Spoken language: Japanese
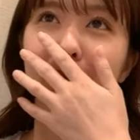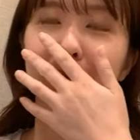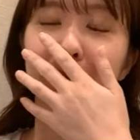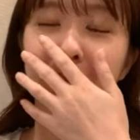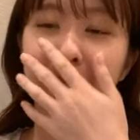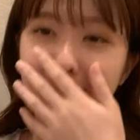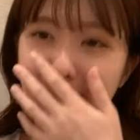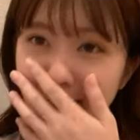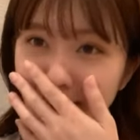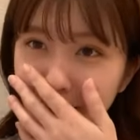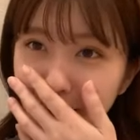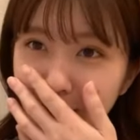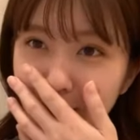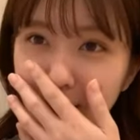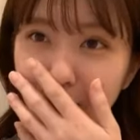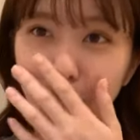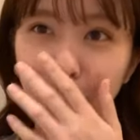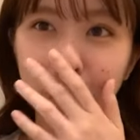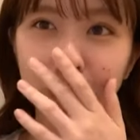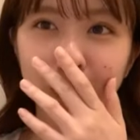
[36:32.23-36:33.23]
うめちゃくちゃ
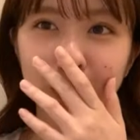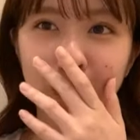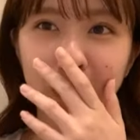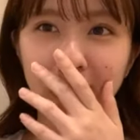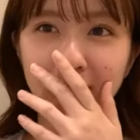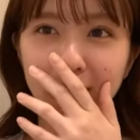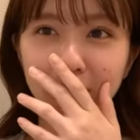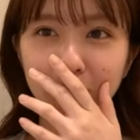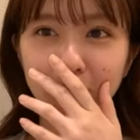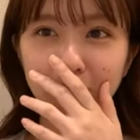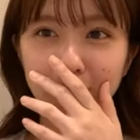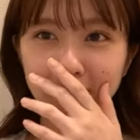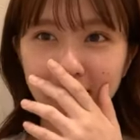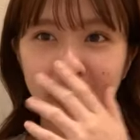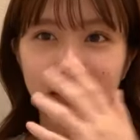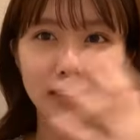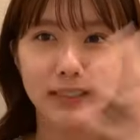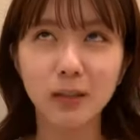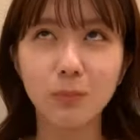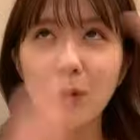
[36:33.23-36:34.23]
コールが聞こえ
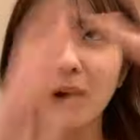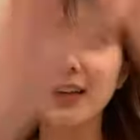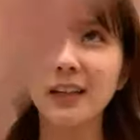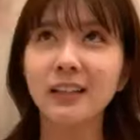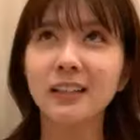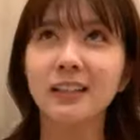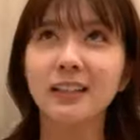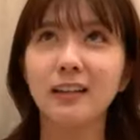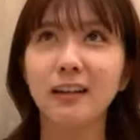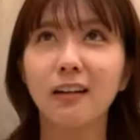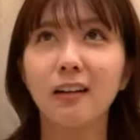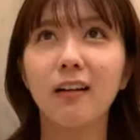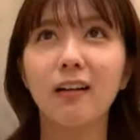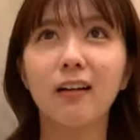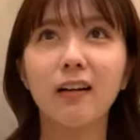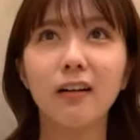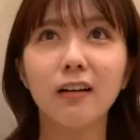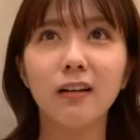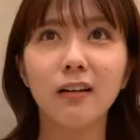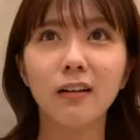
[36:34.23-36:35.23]
てしかもアリーナだか
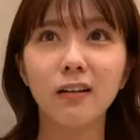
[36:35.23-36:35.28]
ら